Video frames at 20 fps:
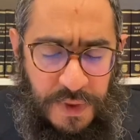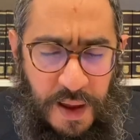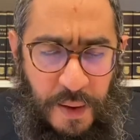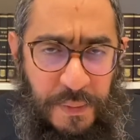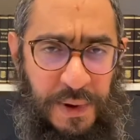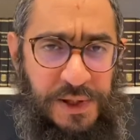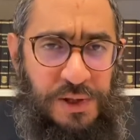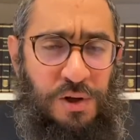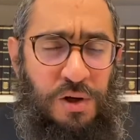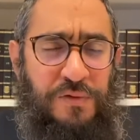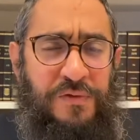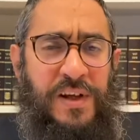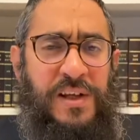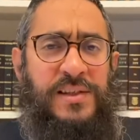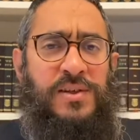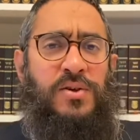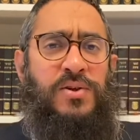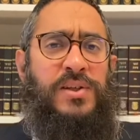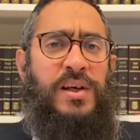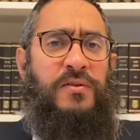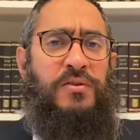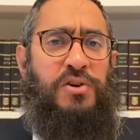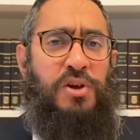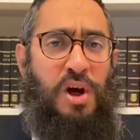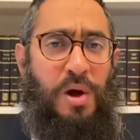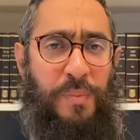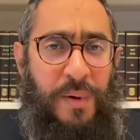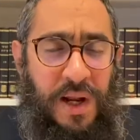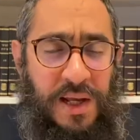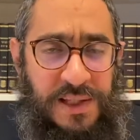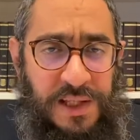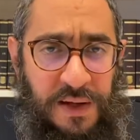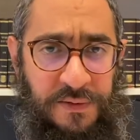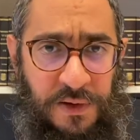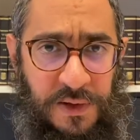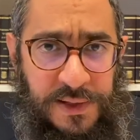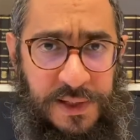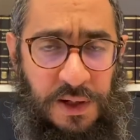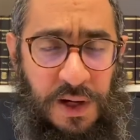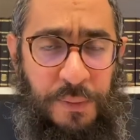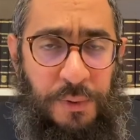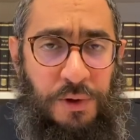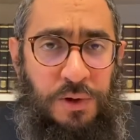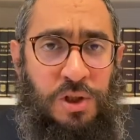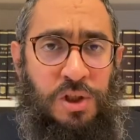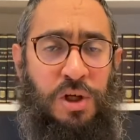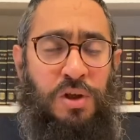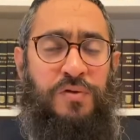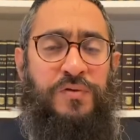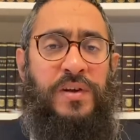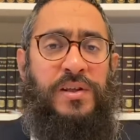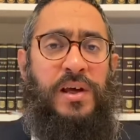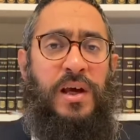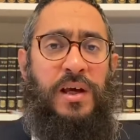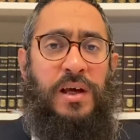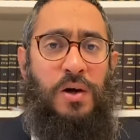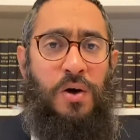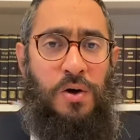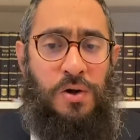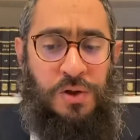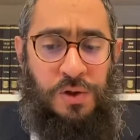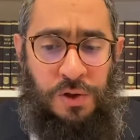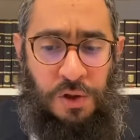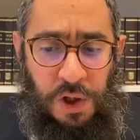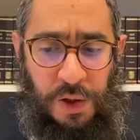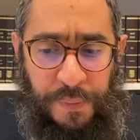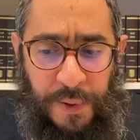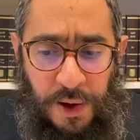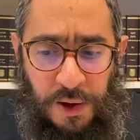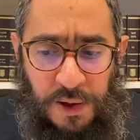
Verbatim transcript: Parce que le fait que le serviteur et pas la servante, ça en apprend déjà du fait qu'il y a écrit Osno et pas